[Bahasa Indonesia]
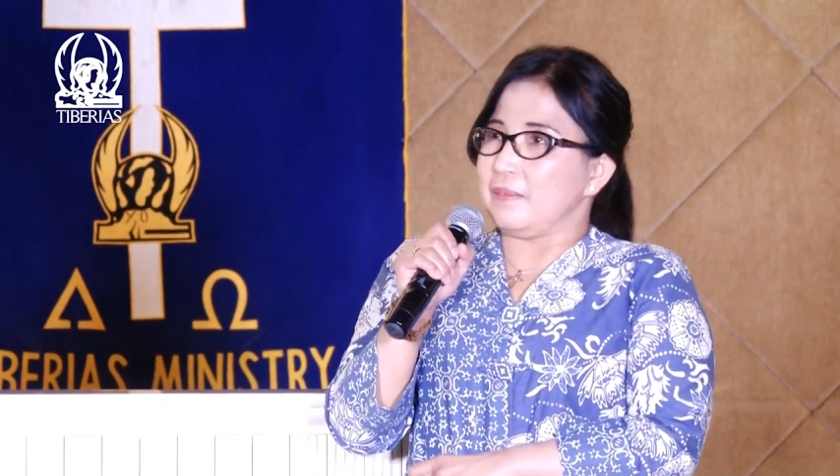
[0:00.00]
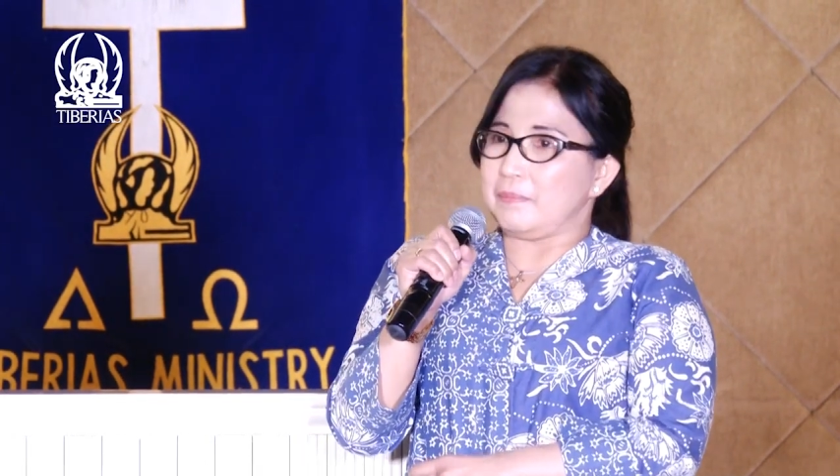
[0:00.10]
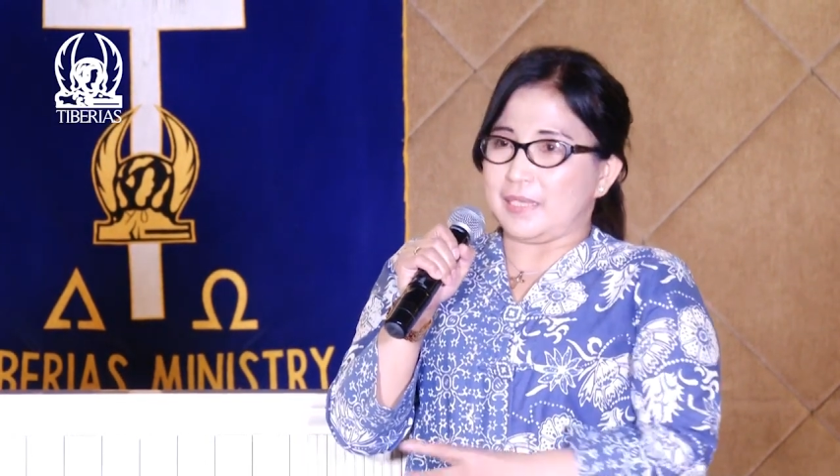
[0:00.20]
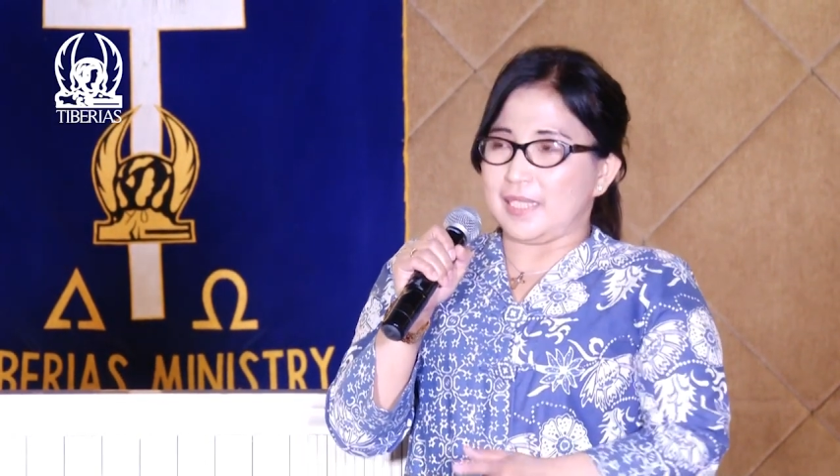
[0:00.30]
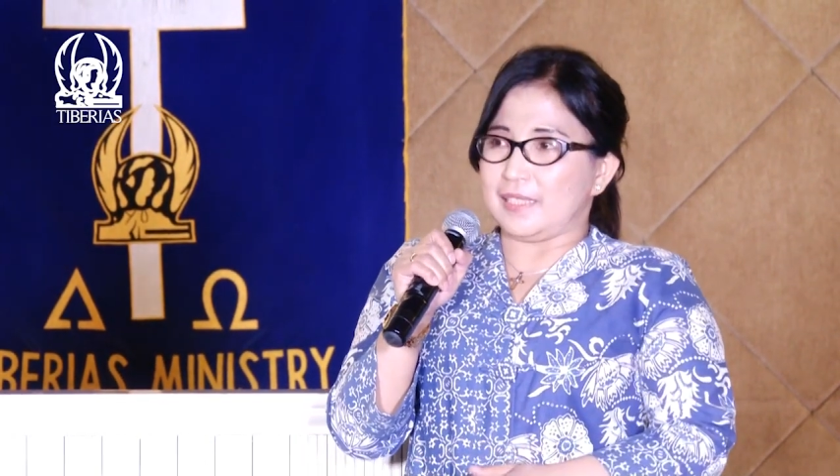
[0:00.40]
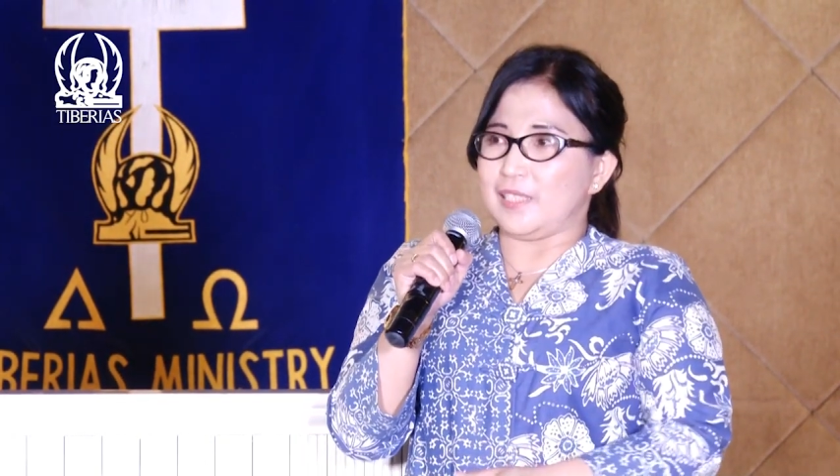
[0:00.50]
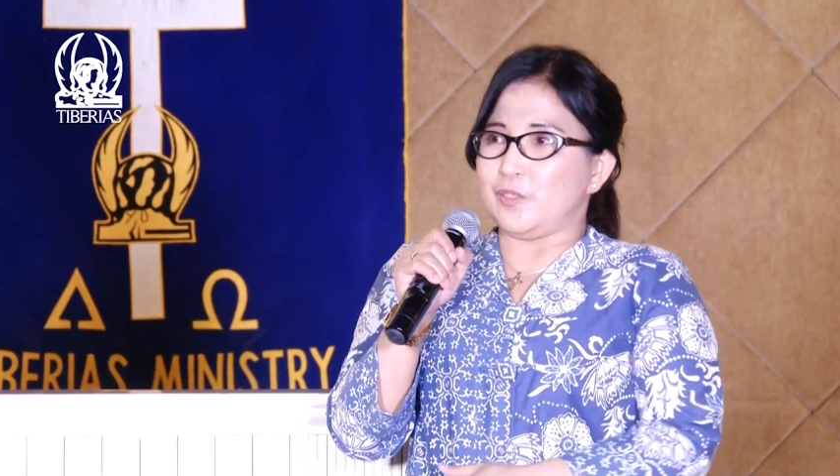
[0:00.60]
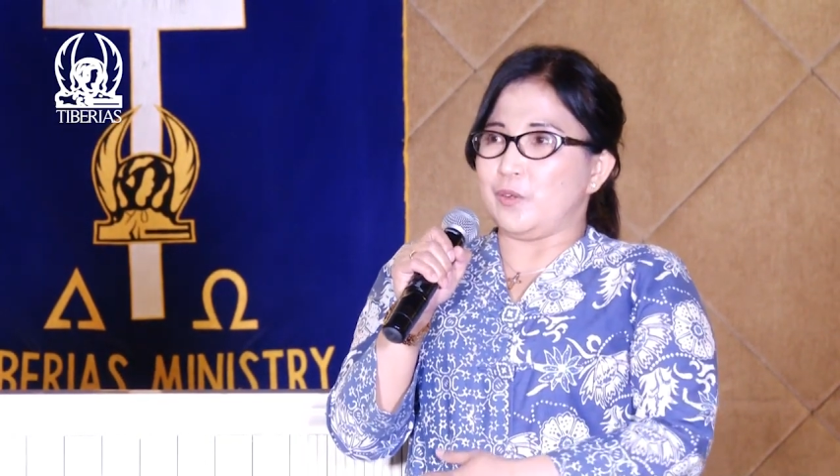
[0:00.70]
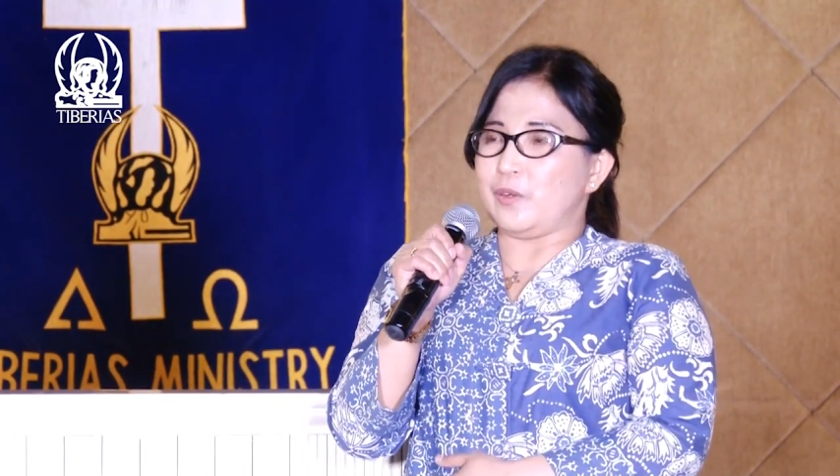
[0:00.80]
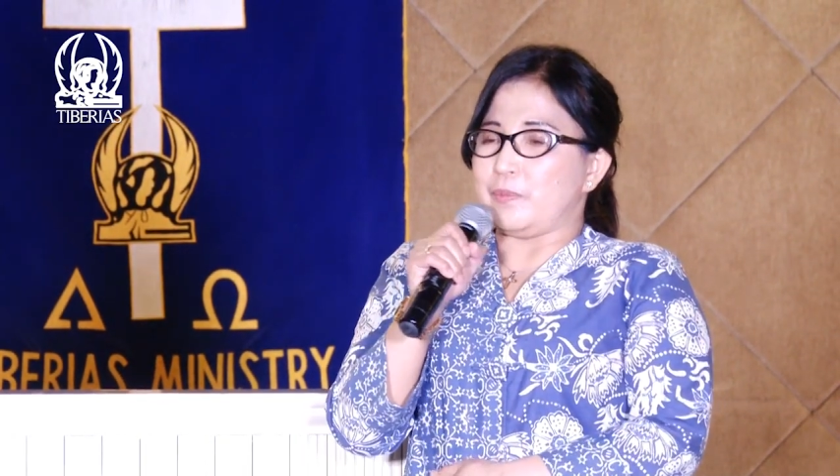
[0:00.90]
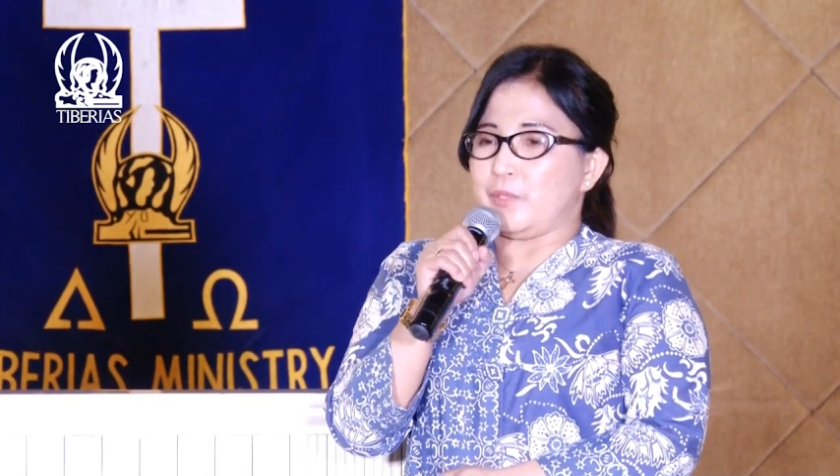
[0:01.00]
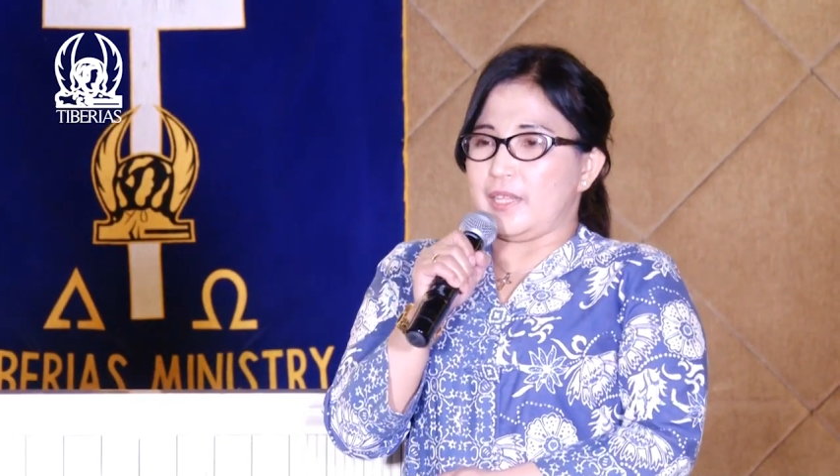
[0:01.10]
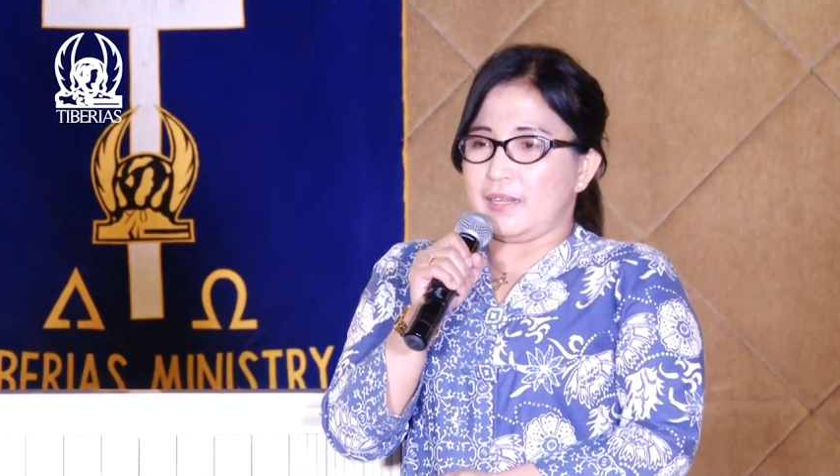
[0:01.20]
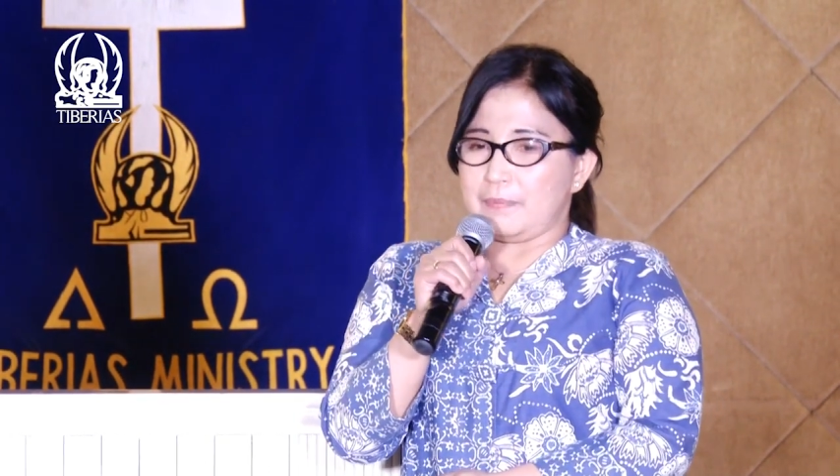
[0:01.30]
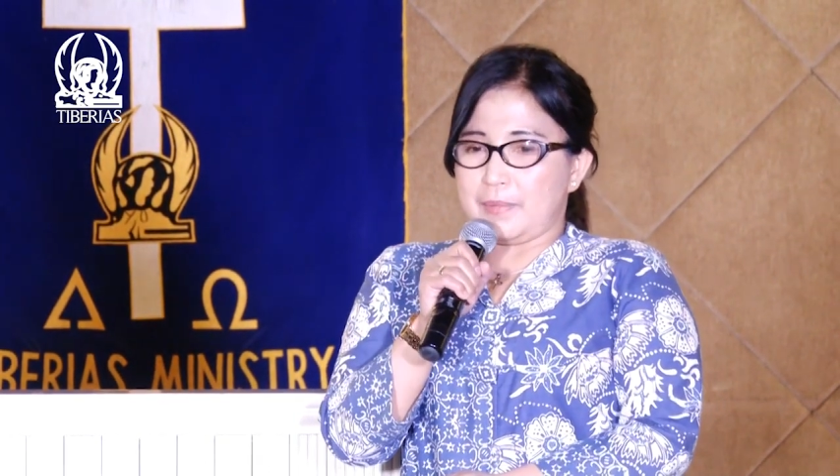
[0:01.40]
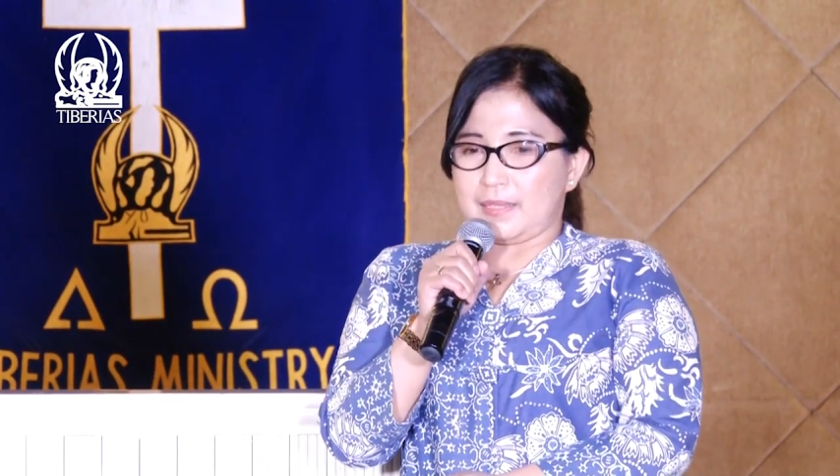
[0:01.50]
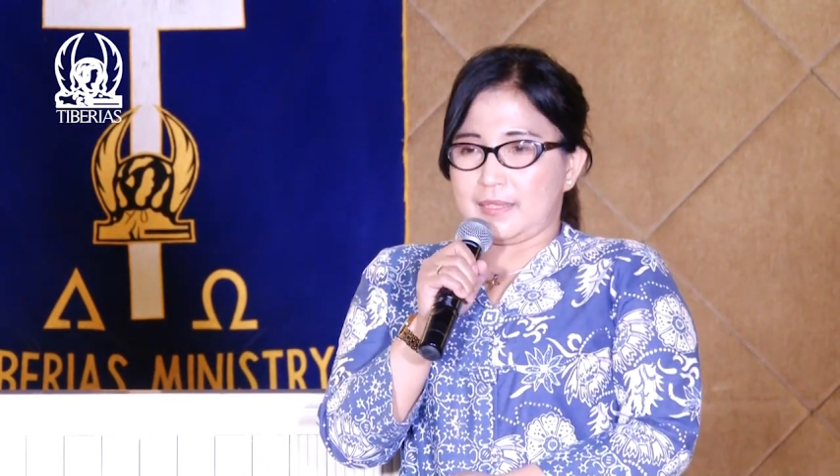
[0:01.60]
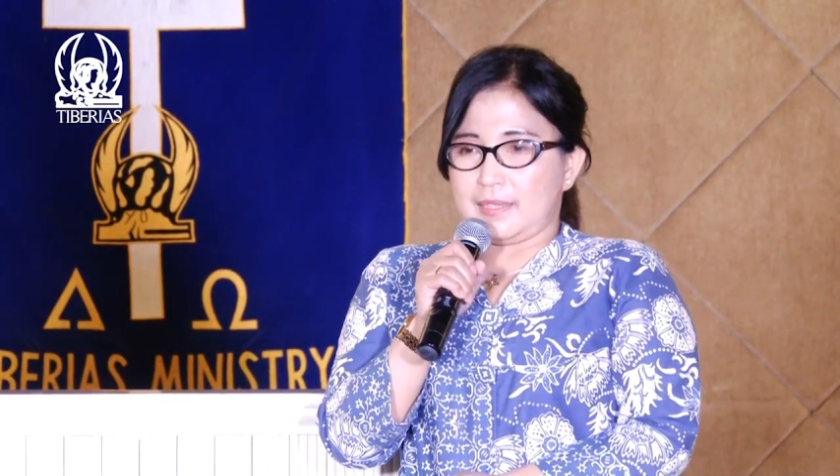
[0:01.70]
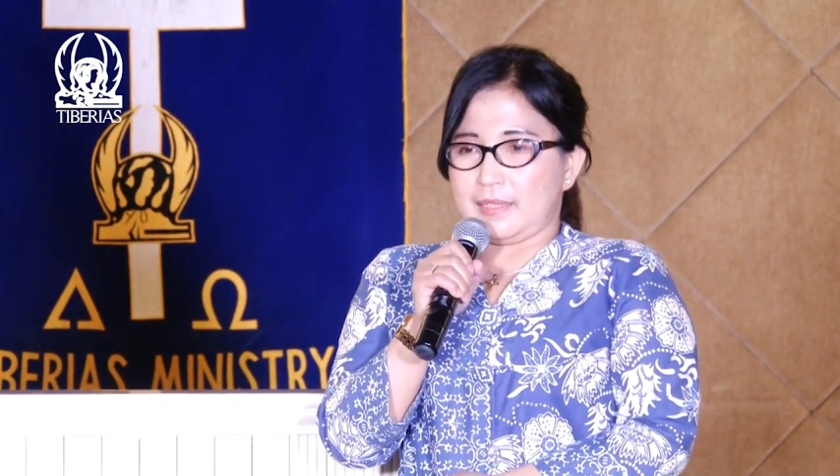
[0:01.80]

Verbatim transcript: masih kecil dulu kemudian pas